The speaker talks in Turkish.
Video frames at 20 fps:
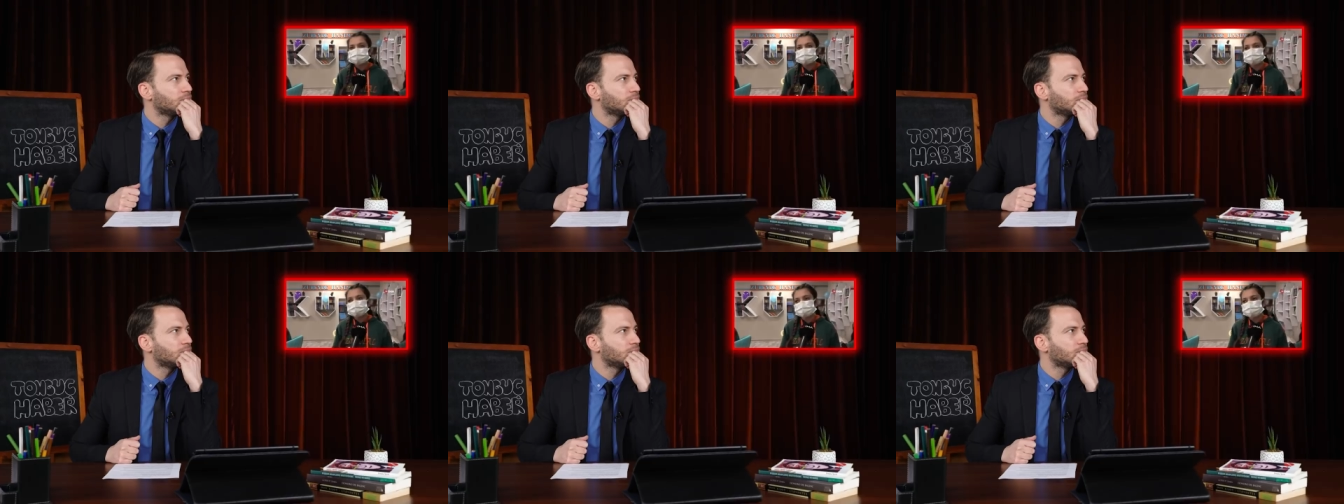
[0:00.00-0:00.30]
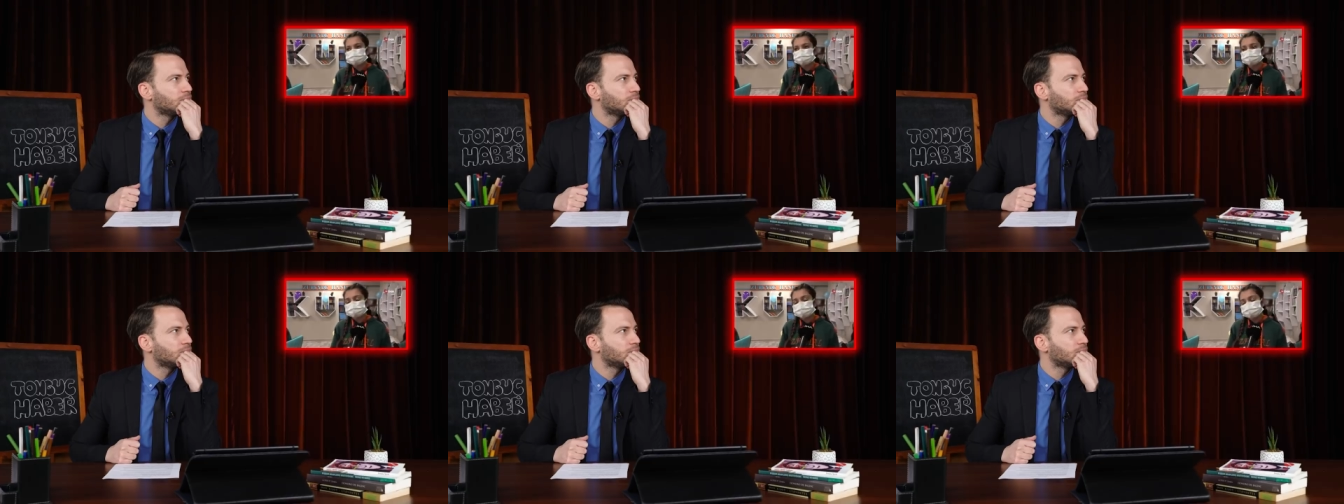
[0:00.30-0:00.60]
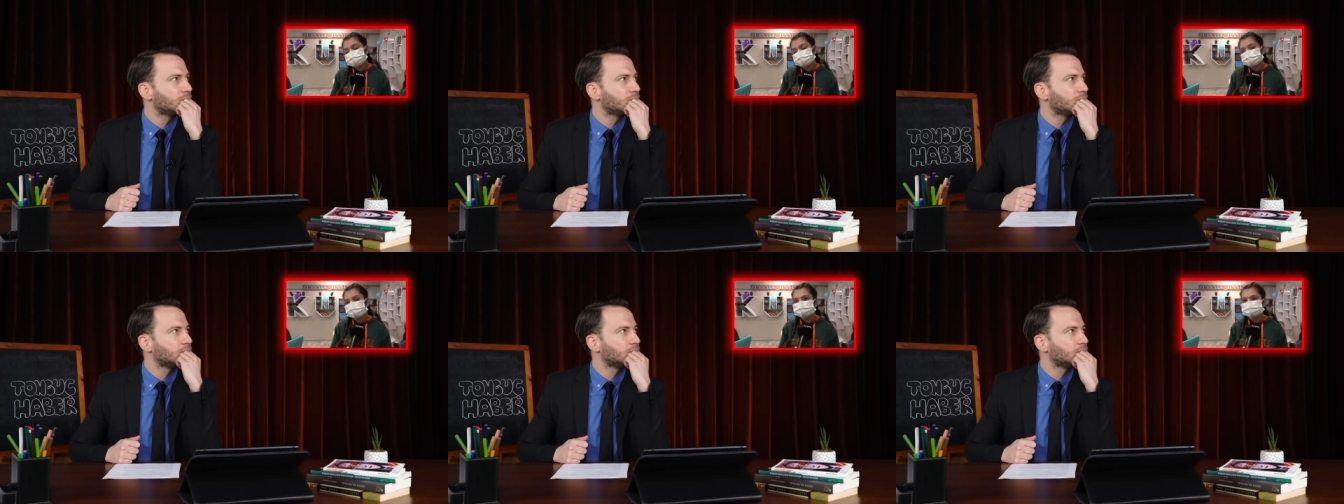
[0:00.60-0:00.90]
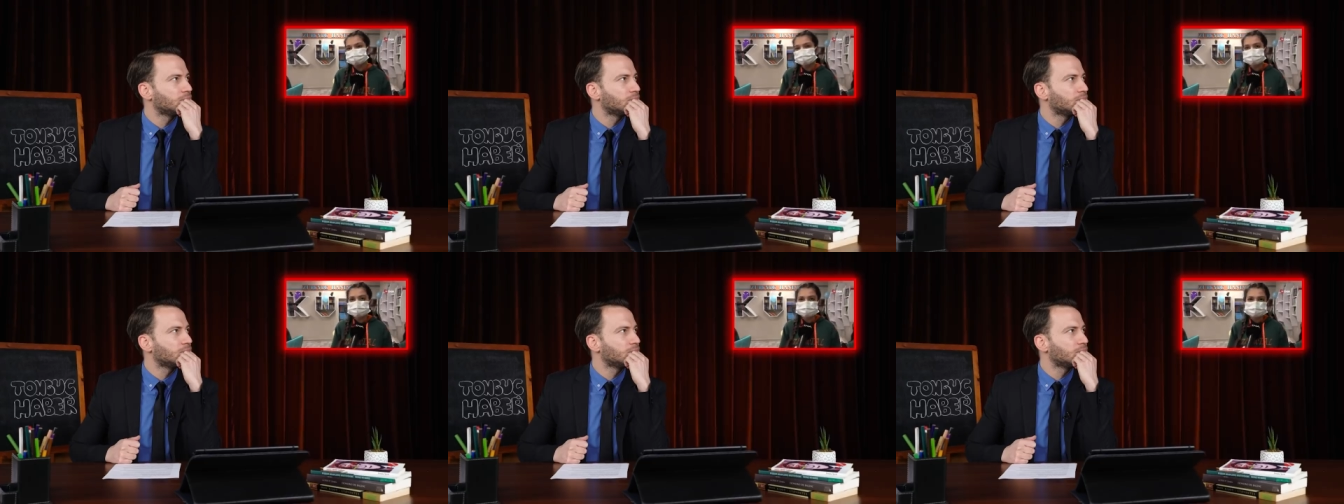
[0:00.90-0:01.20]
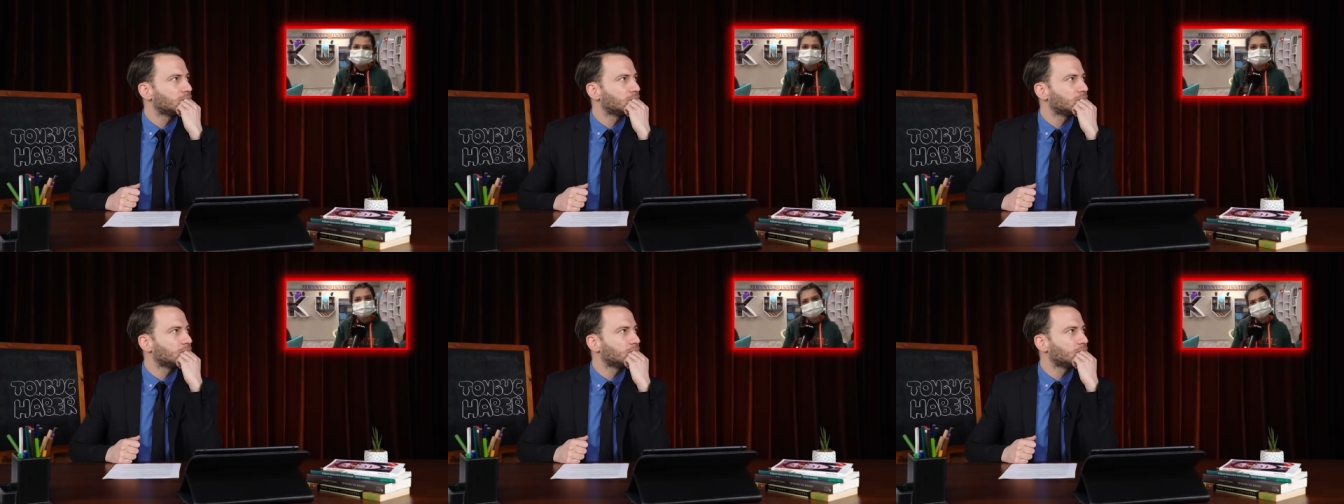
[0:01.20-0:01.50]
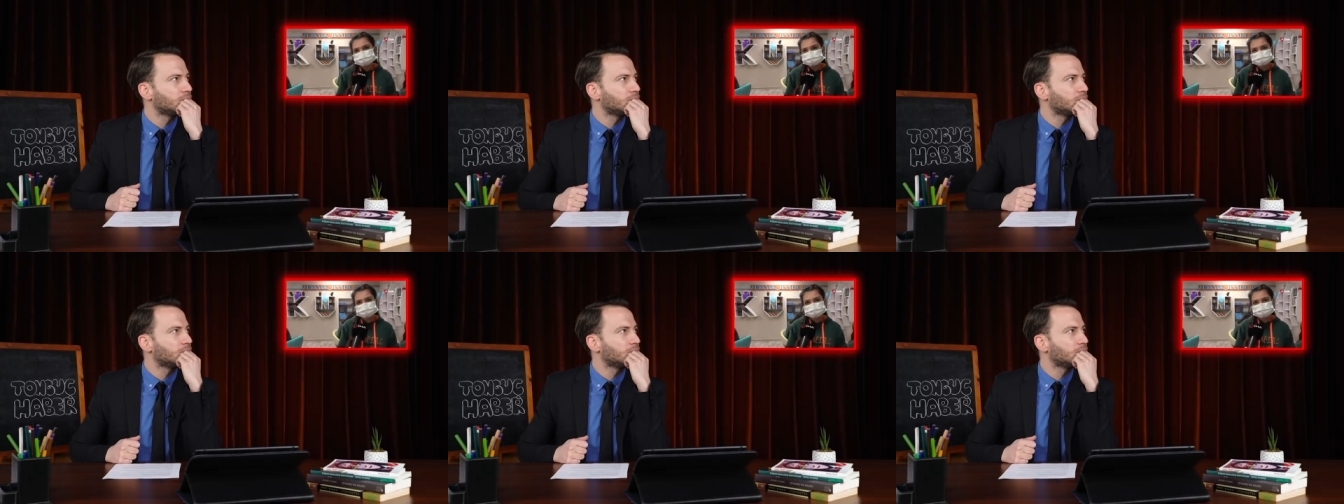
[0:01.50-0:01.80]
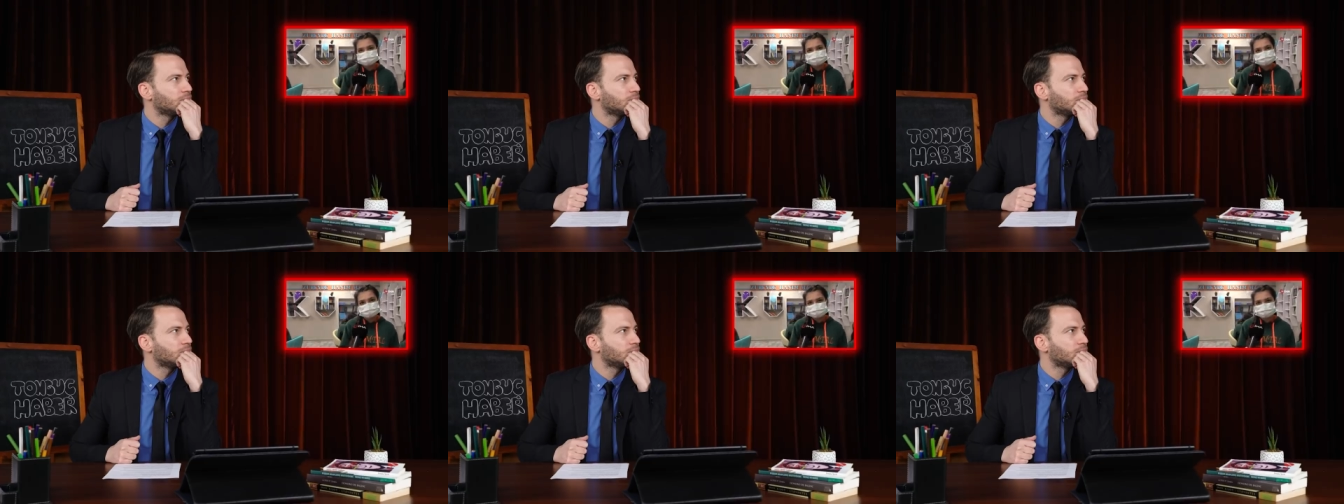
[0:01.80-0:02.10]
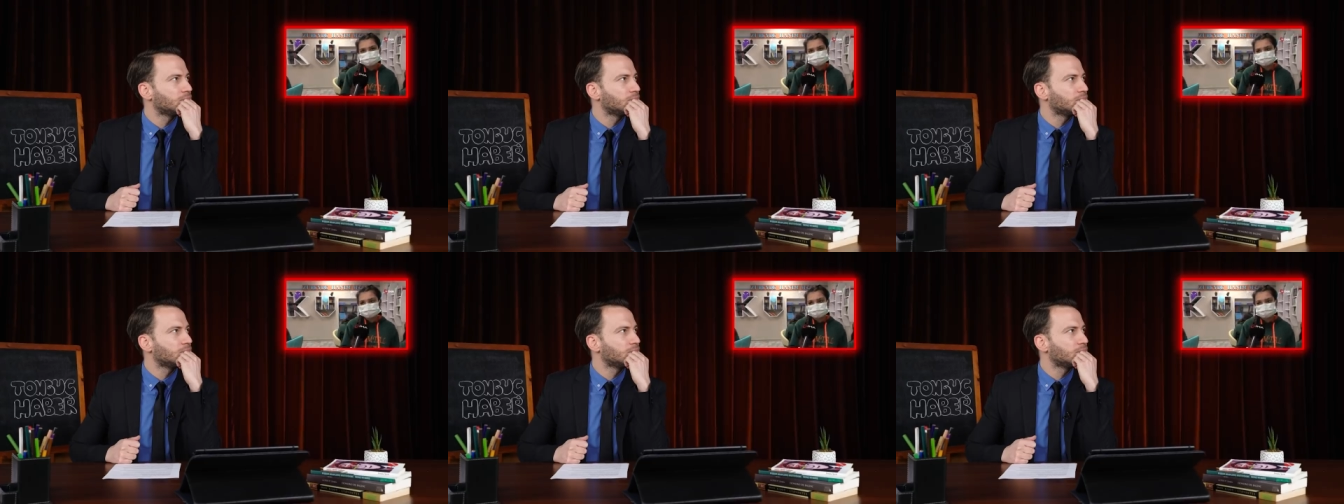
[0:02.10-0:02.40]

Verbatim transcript: her bir haftada bir kitap bitirmesi lazım